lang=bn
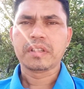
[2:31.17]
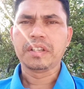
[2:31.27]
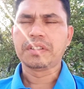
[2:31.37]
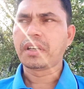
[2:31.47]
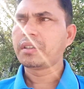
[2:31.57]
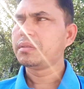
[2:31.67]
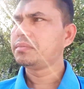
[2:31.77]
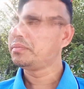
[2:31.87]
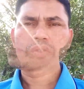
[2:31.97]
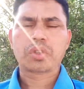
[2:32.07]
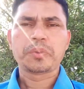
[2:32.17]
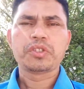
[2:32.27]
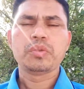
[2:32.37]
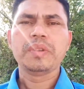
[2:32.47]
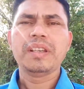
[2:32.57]
লিটার সব
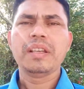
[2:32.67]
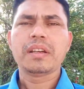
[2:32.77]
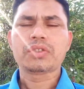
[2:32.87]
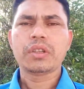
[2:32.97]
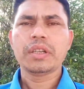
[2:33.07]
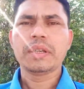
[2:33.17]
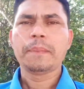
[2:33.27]
কিছু মিলিয়ে আসলে